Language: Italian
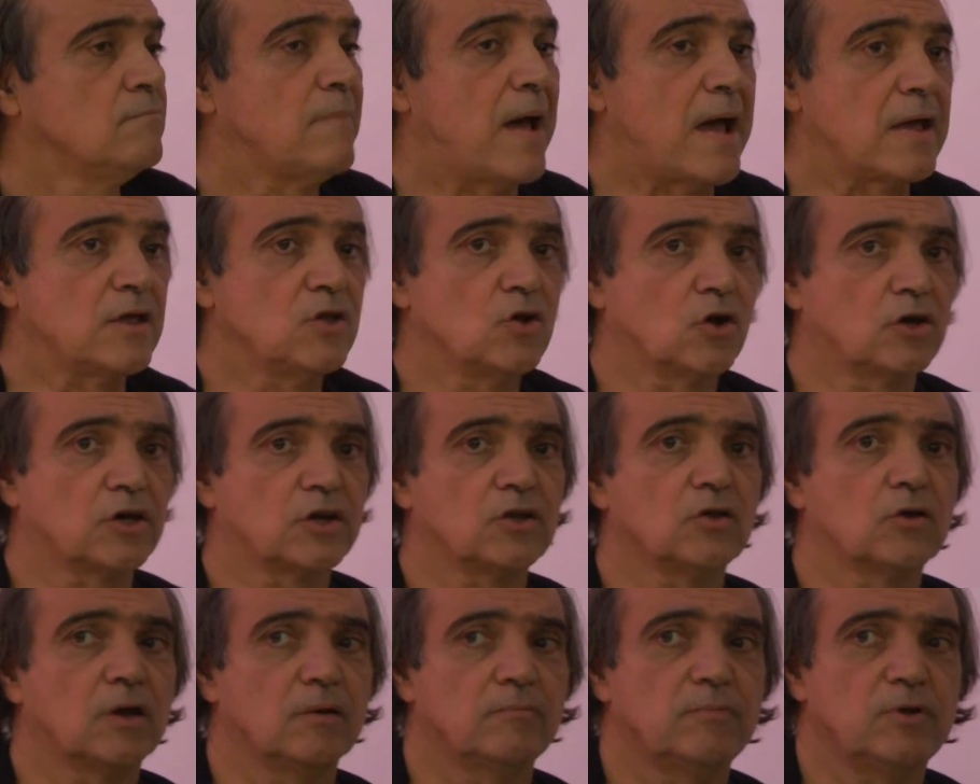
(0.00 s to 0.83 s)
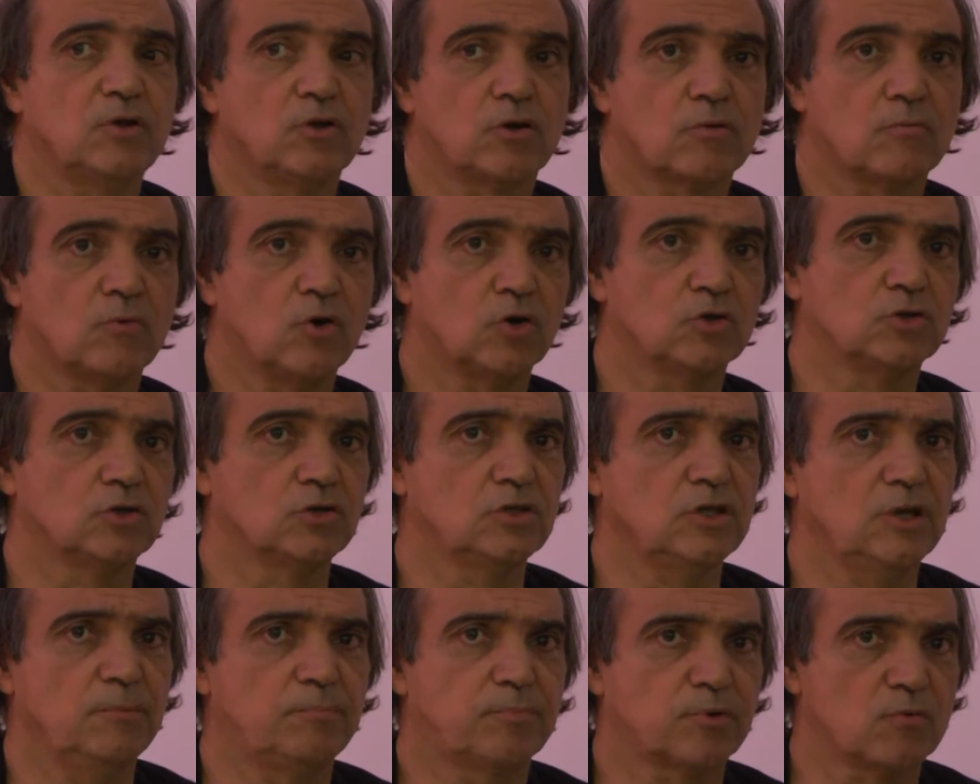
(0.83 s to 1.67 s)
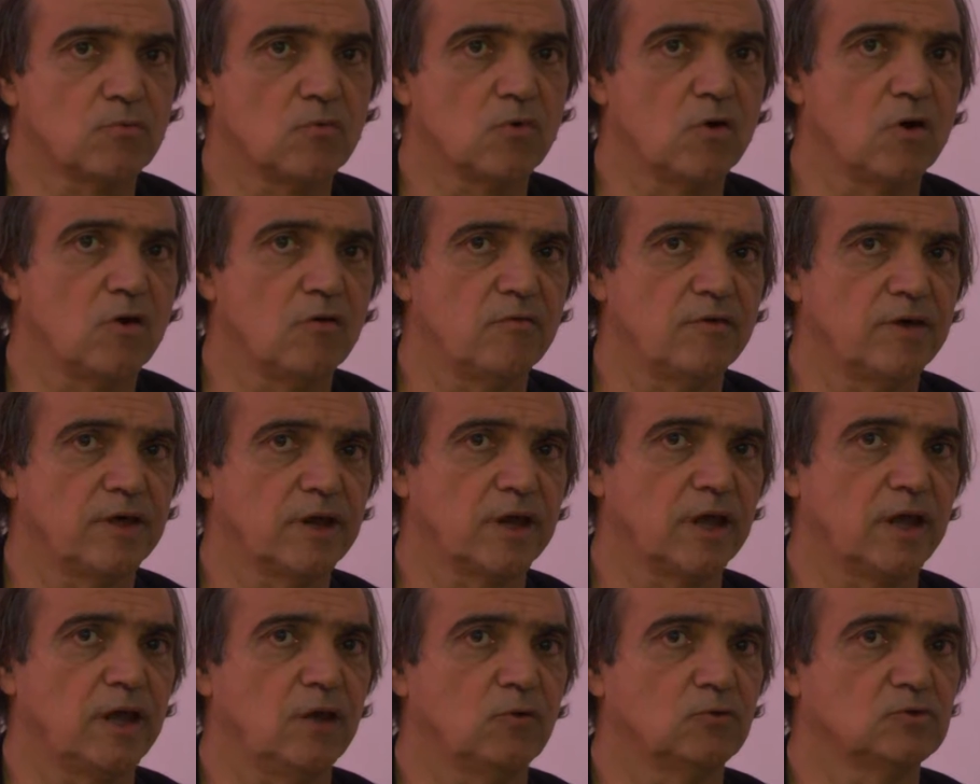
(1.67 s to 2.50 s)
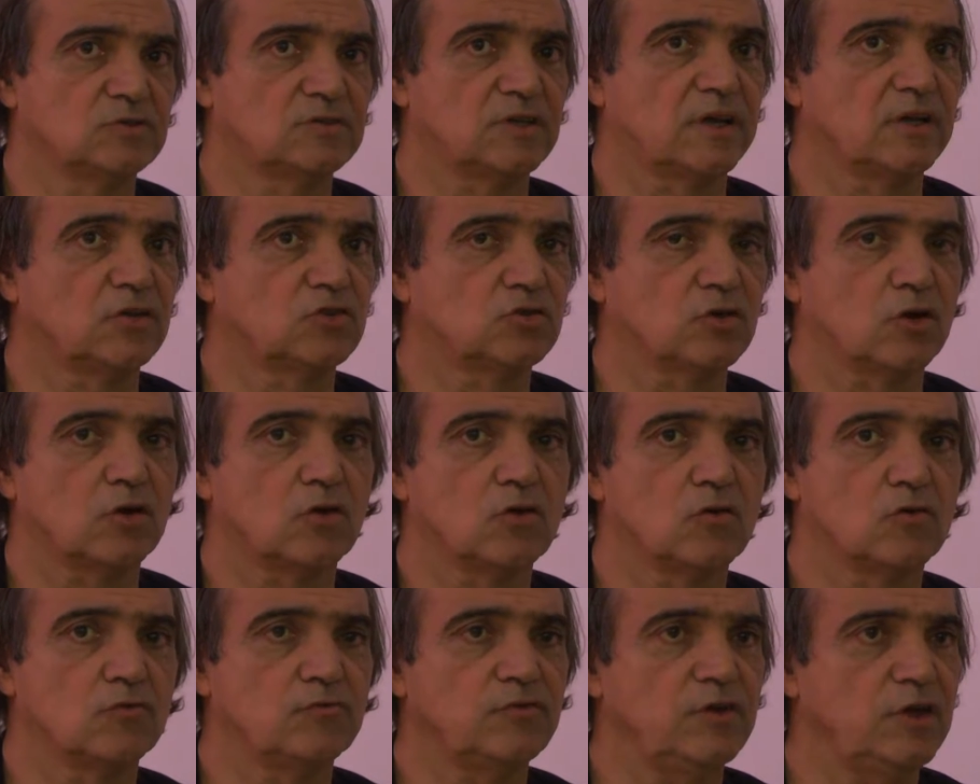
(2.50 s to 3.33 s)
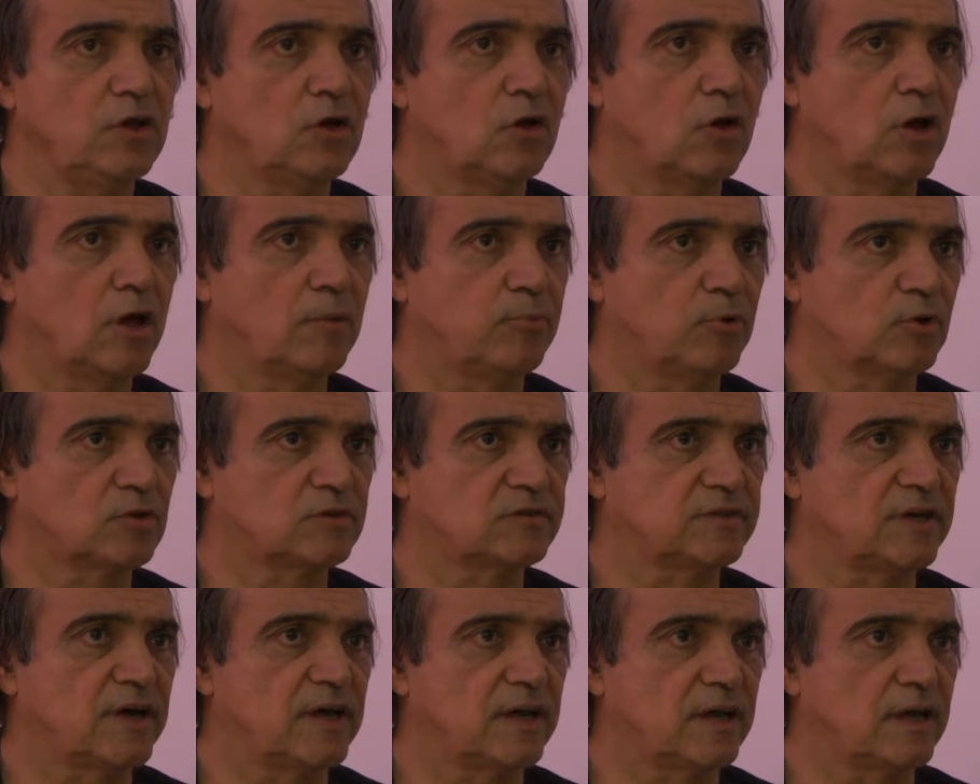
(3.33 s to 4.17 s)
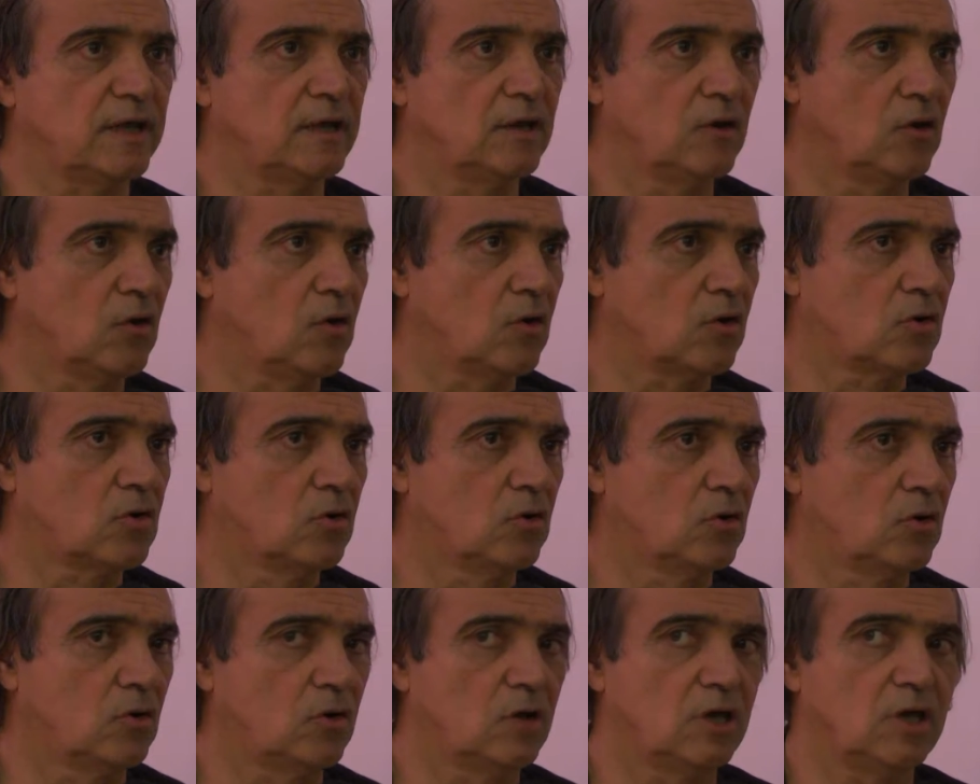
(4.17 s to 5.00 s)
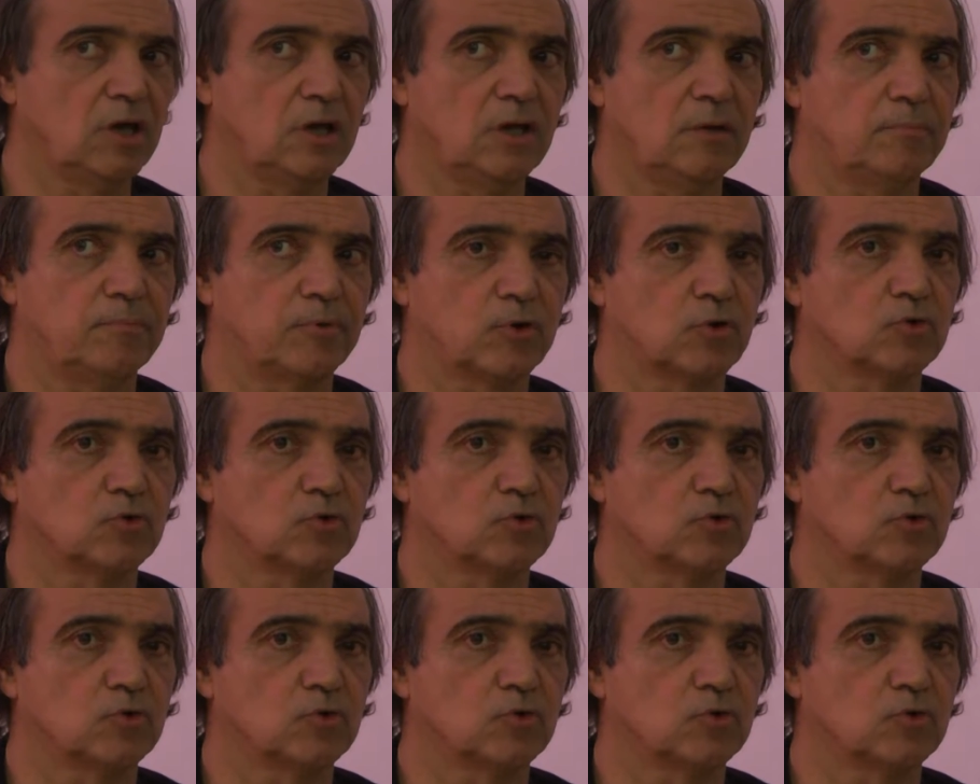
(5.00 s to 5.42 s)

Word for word: Ma io credo che il miglior modo di promuovere un territorio e un vino è portare in loco i,